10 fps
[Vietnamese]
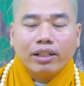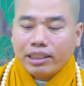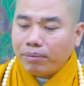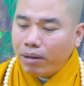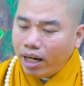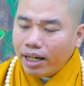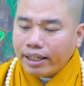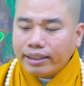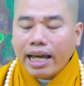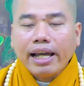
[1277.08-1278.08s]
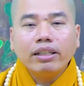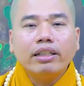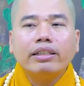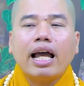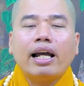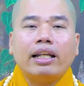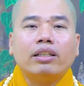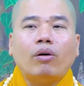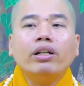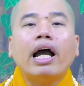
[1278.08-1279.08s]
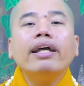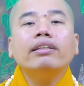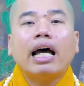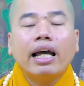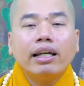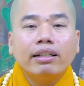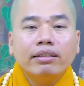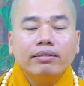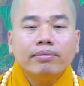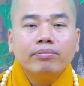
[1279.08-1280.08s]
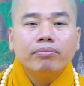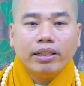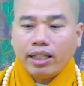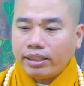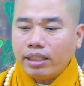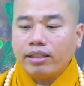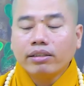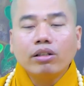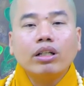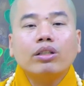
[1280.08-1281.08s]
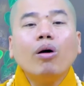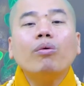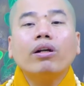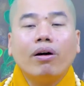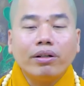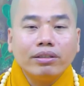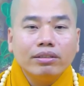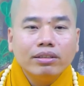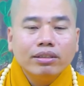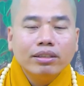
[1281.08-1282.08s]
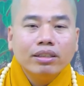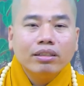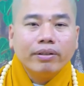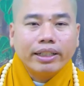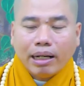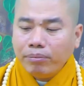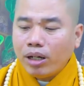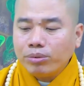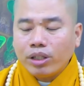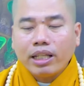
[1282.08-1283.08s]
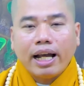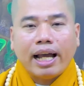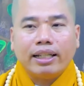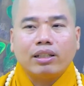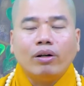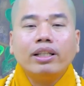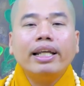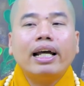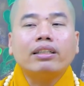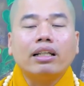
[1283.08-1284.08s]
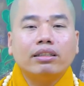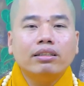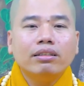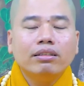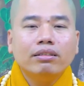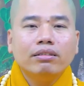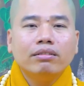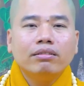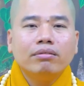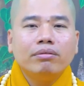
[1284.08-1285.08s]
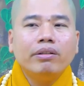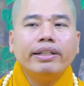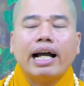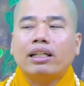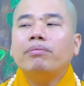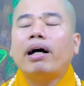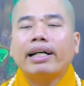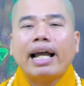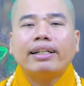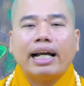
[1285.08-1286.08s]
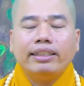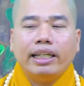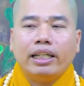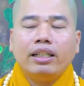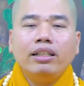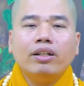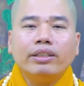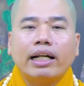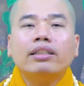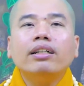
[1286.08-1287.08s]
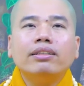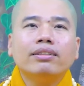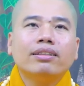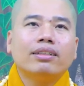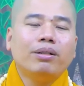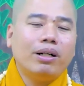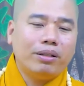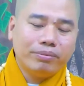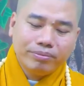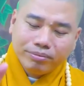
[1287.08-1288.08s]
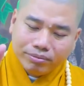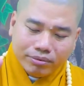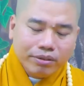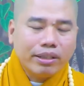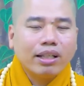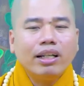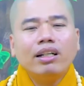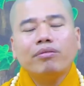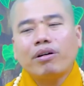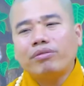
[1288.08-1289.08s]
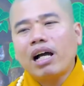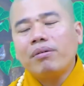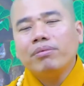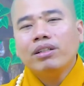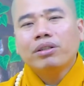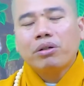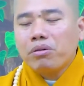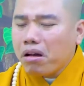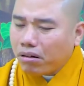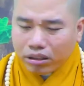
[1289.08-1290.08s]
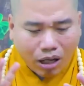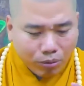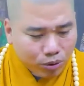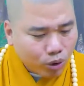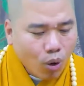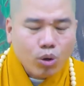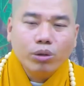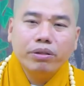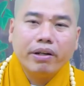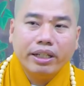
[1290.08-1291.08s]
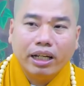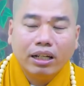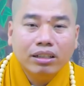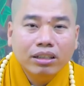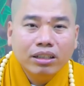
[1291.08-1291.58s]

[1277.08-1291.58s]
còn người ta mới ăn chay thì người ta ăn hành tỏi kệ người ta miễn ăn chay trường được là tốt quá rồi vì cấm không cho người ta ăn hành tỏi người ta đi ăn thịt quý vị đặt lên bằng cân nặng nhẹ đi rồi nhận thức đúng không quý vị thấy rằng phật pháp nó rất là thông suốt luôn quý vị à